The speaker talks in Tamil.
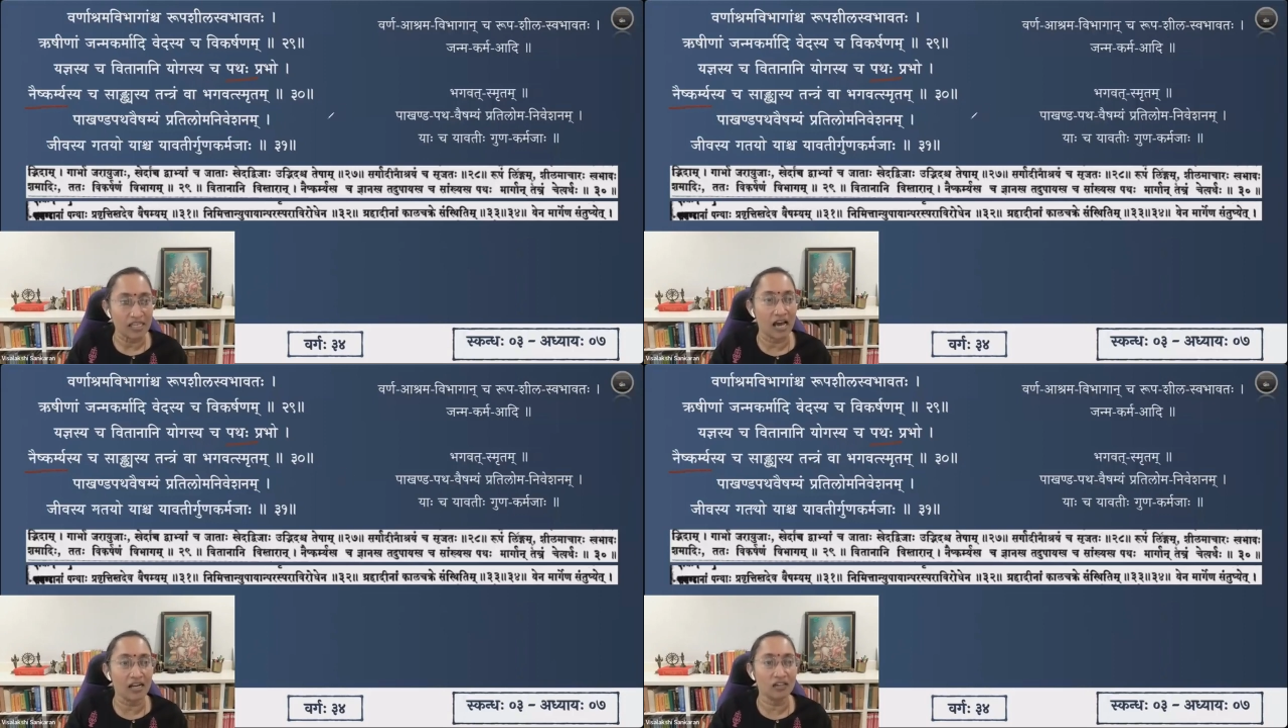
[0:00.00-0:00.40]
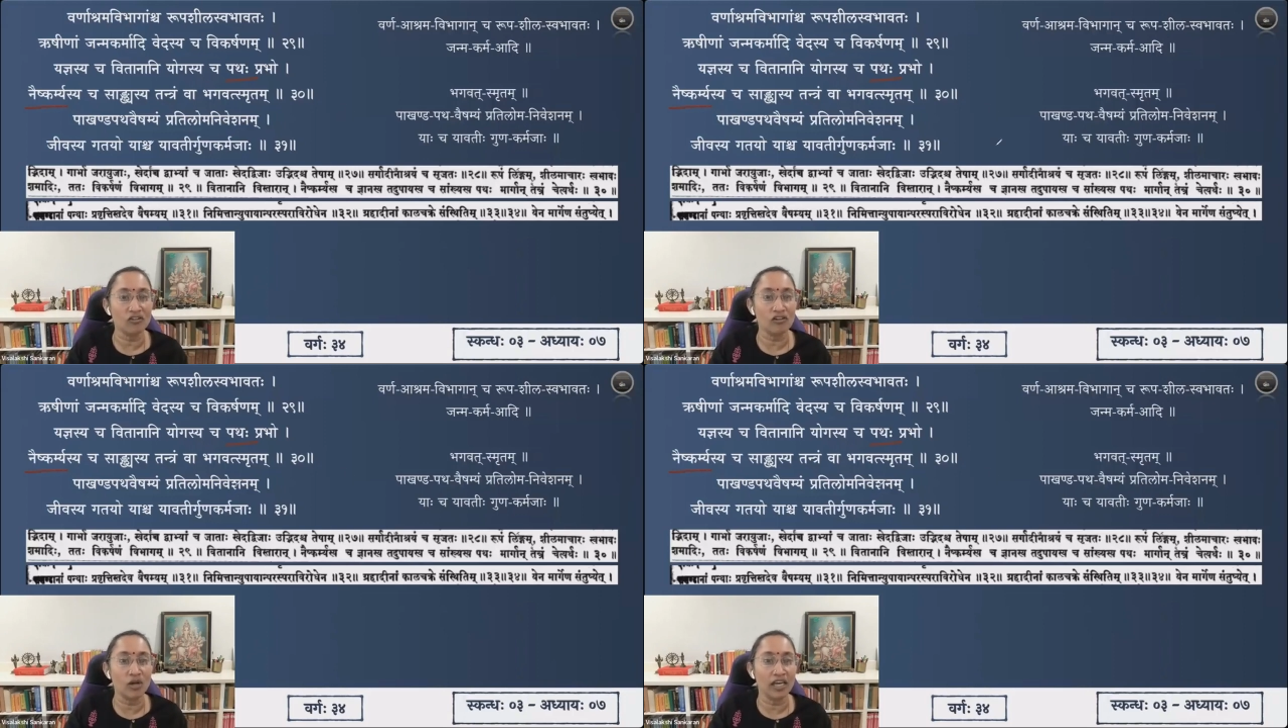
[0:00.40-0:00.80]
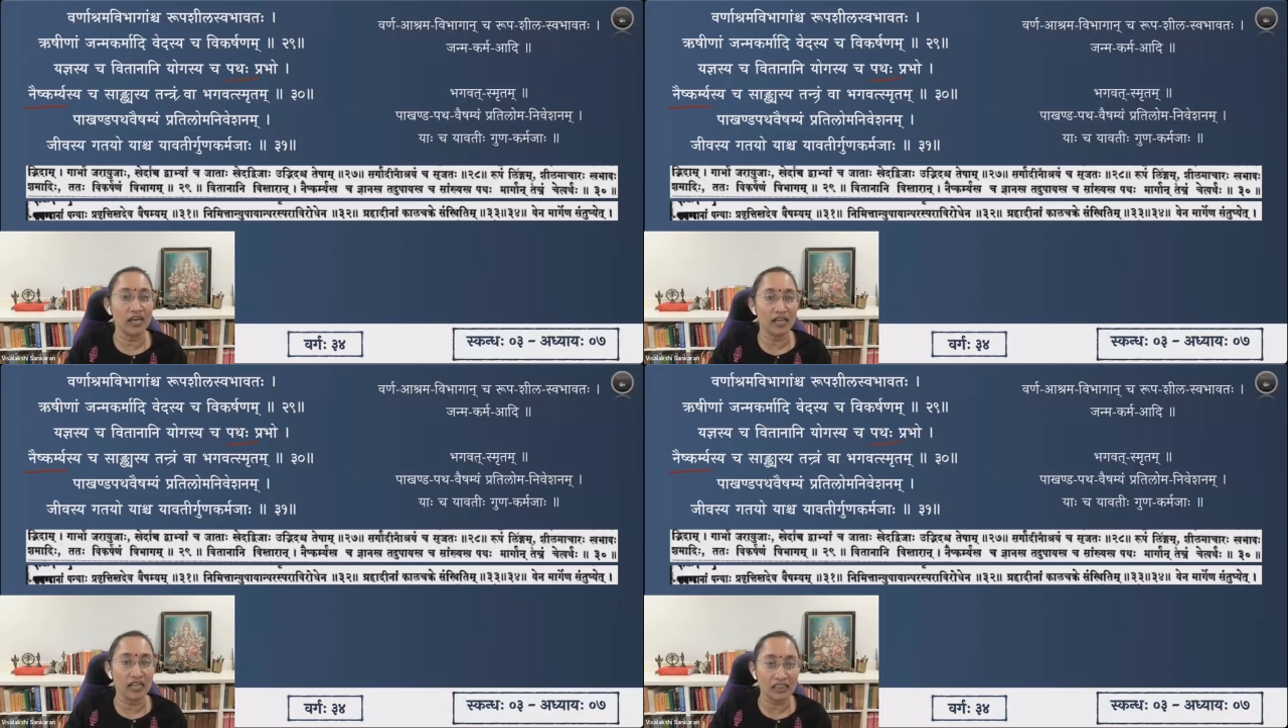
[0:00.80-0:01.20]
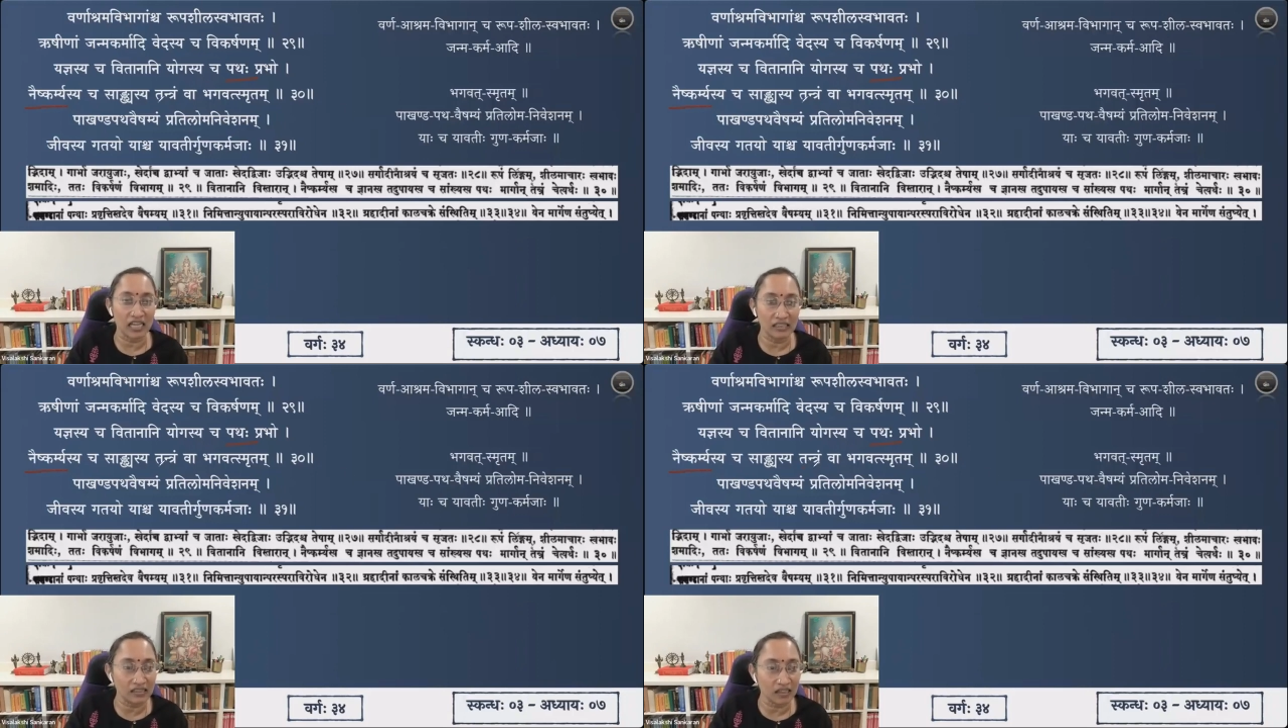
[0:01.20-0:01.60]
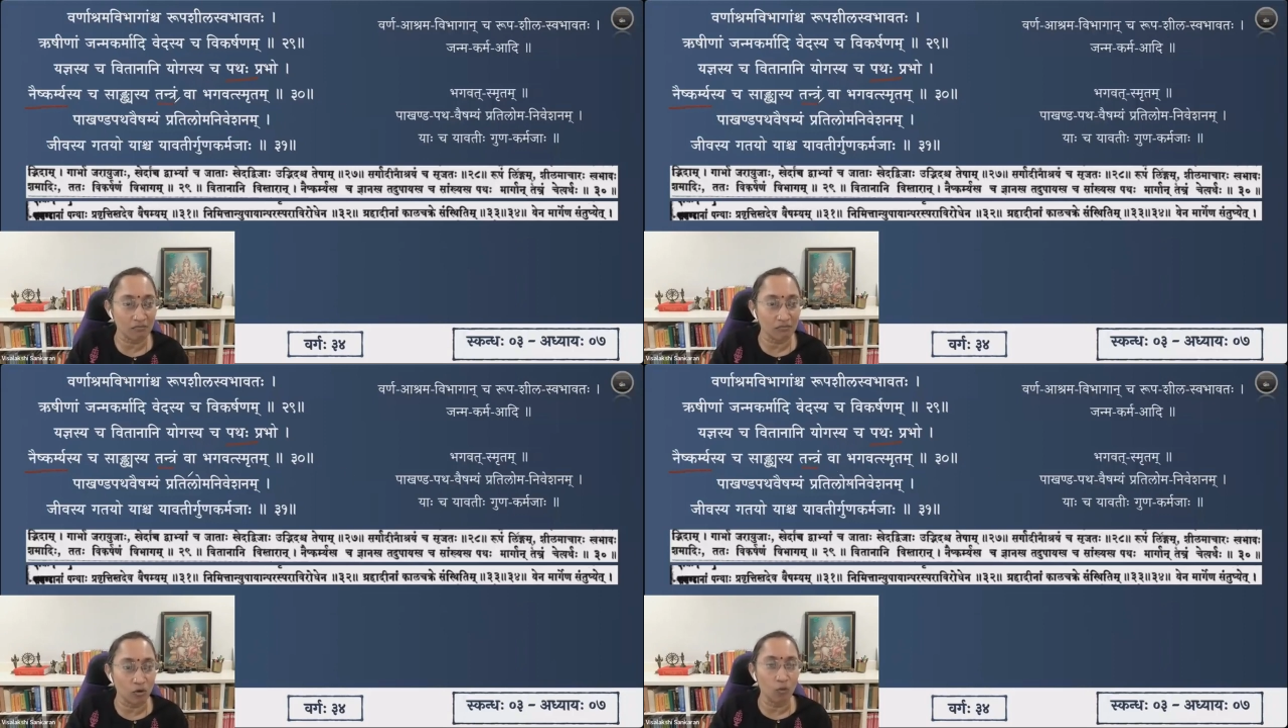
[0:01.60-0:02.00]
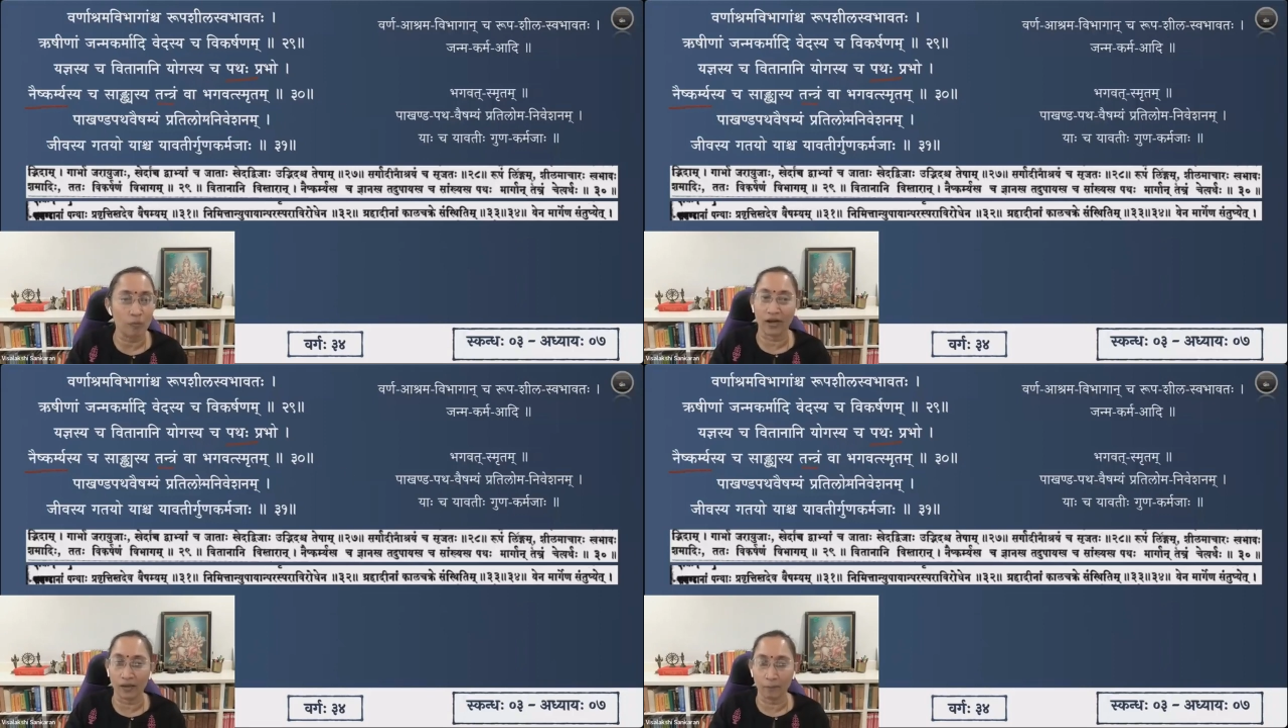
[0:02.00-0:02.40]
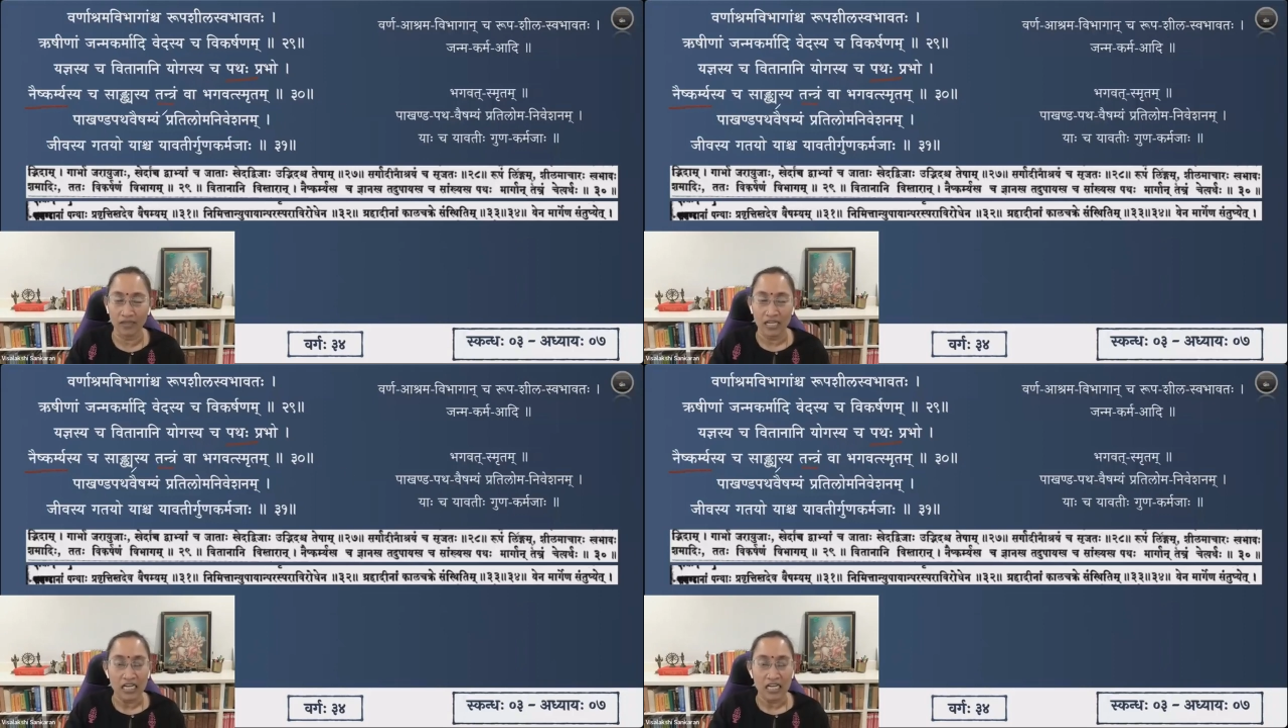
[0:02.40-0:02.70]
ஞானத்தினுடைய தந்திரம் உபாயம்